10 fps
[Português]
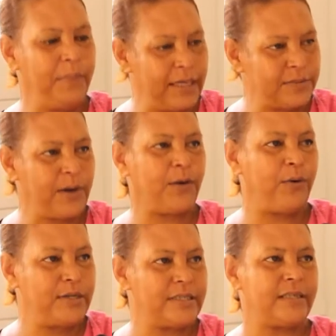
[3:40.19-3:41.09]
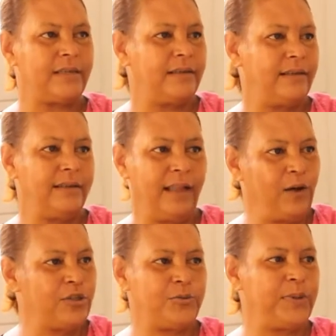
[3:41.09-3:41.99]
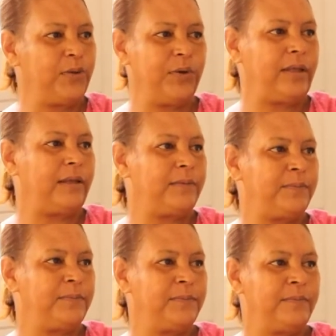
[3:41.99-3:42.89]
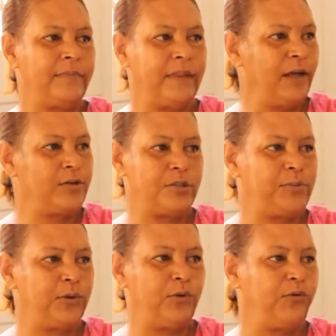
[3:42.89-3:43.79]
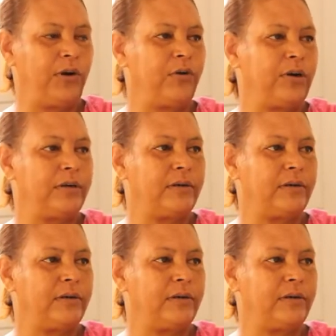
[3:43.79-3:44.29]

Mesma coisa. Mas não, não tem diminui. água. Não diminui o valor.